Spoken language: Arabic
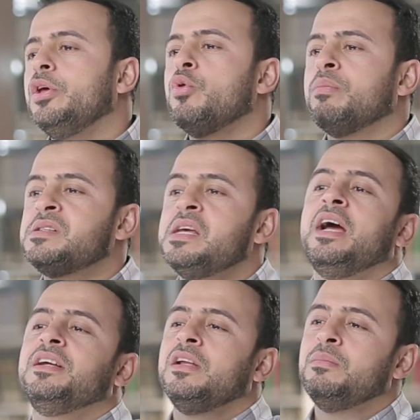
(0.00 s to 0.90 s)
يوم
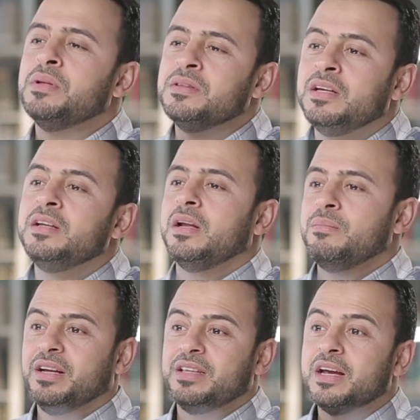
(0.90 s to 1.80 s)
ساعد البنتين
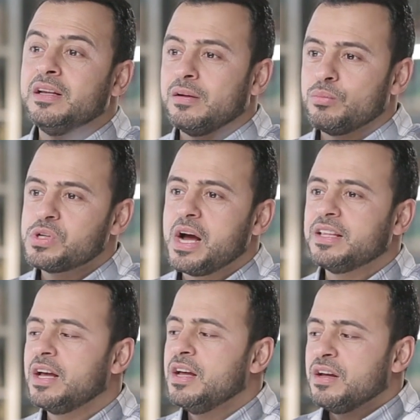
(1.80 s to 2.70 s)
المحتاجين
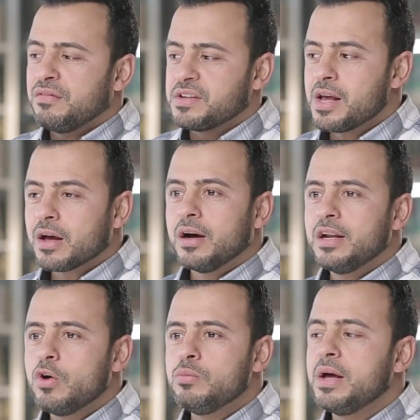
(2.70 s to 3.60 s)
للمساعدة فسقى
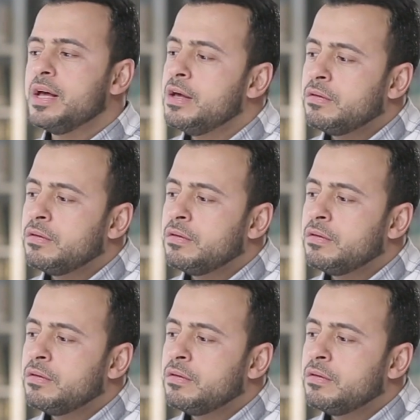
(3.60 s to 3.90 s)
لهما